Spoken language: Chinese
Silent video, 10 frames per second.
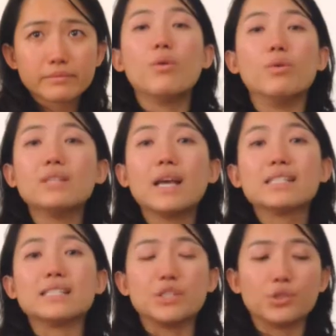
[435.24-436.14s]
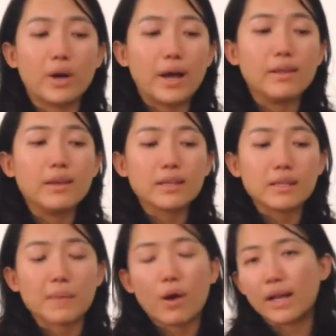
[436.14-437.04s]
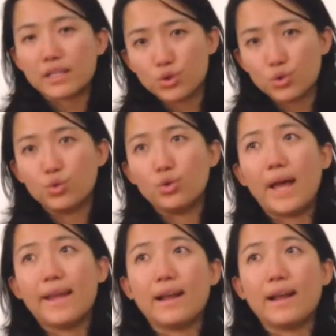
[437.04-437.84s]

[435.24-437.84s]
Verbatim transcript: 我现在只希望疫苗赶紧出来，